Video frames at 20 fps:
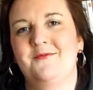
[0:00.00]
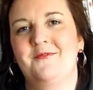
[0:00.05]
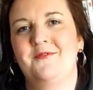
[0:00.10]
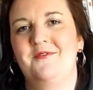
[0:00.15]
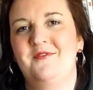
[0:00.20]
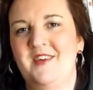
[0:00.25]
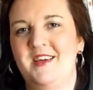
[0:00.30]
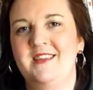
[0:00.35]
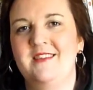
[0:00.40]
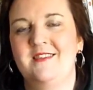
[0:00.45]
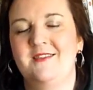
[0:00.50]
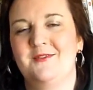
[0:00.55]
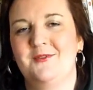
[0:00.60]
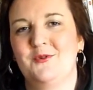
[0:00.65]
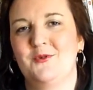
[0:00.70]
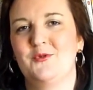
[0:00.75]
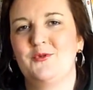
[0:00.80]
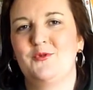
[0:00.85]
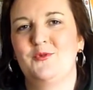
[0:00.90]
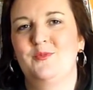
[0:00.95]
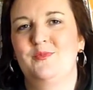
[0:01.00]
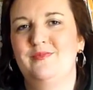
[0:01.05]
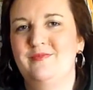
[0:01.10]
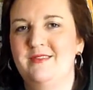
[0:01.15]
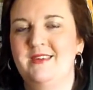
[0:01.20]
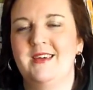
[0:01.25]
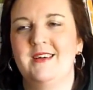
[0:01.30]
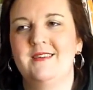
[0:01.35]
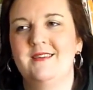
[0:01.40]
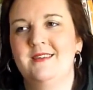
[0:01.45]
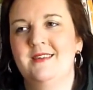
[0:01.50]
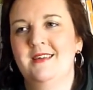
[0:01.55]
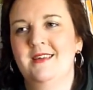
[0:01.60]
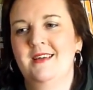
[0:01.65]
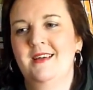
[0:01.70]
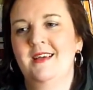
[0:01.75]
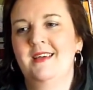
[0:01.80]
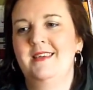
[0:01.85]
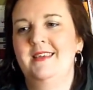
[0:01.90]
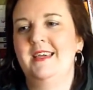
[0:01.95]
faites dans ce bouquin.
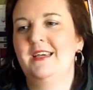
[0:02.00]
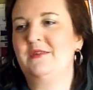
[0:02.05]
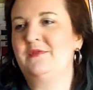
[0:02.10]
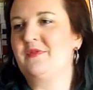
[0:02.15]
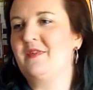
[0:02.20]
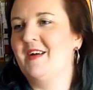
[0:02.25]
Il y a une